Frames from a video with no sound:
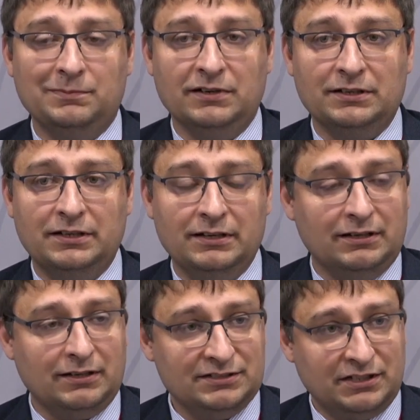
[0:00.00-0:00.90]
благодаря
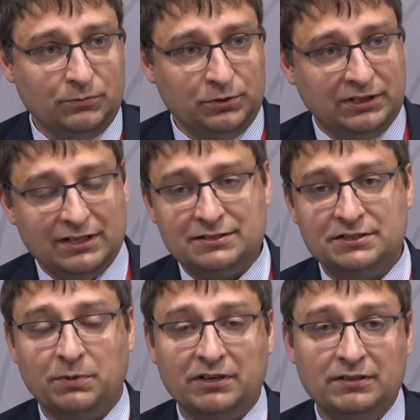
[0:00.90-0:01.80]
как раз
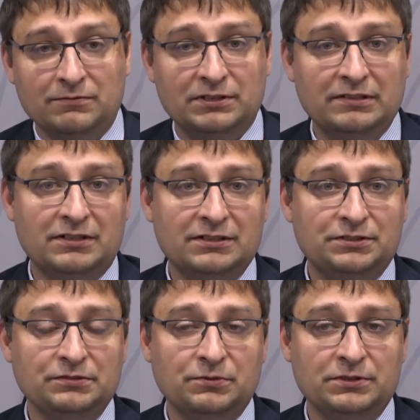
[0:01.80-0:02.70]
коммуникации с практикой. Вот,
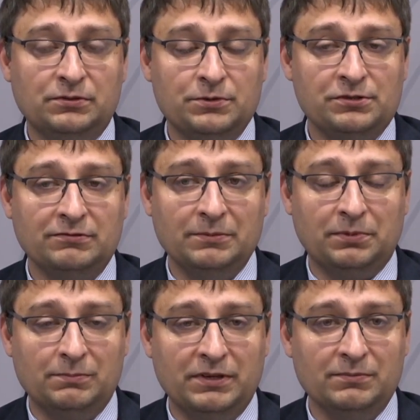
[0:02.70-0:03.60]
наверное, сегодня ключевая
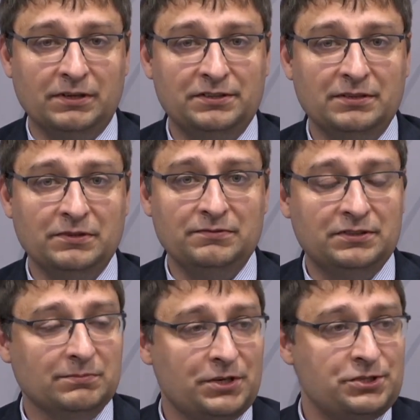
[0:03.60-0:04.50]
проблема, где мы
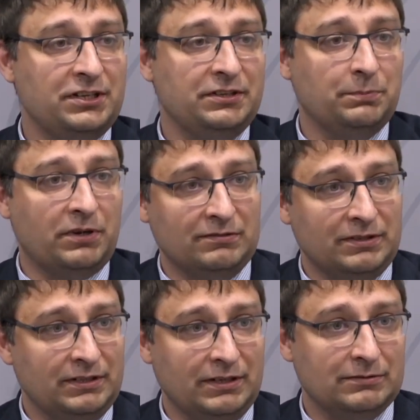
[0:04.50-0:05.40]
видим рождение
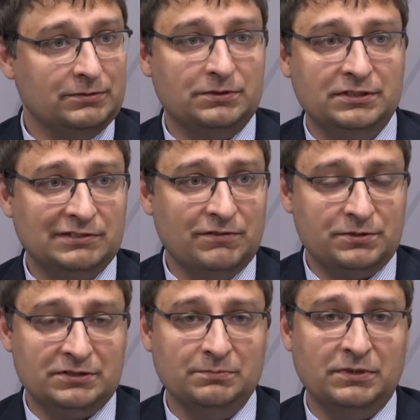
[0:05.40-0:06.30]
права. Я вот тут не
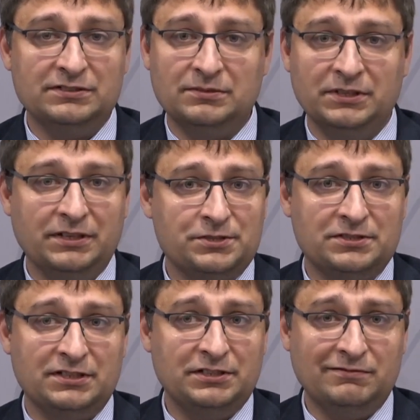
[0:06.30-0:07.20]
соглашусь с Леной Борисовной, мне
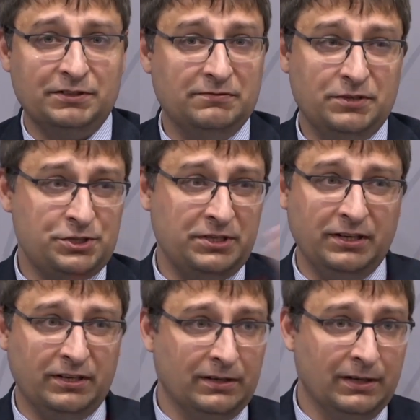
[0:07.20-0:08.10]
кажется, дело не в
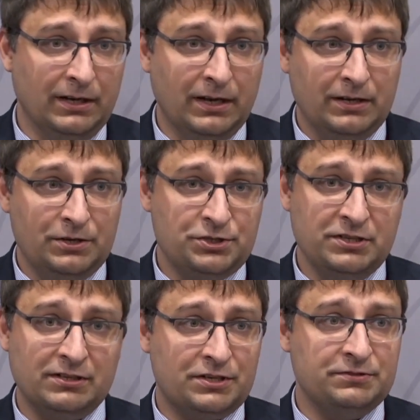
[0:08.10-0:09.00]
инженере.
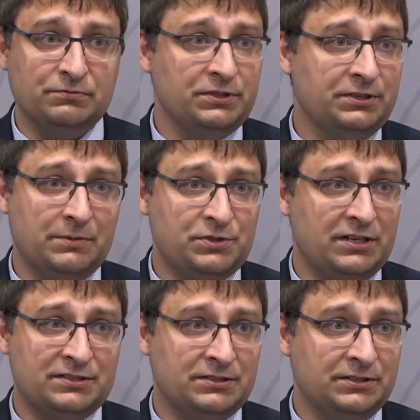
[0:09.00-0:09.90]
Инженер наш сегодня не
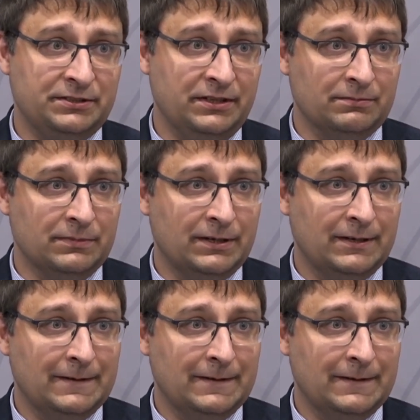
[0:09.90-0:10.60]
общается ни с кем.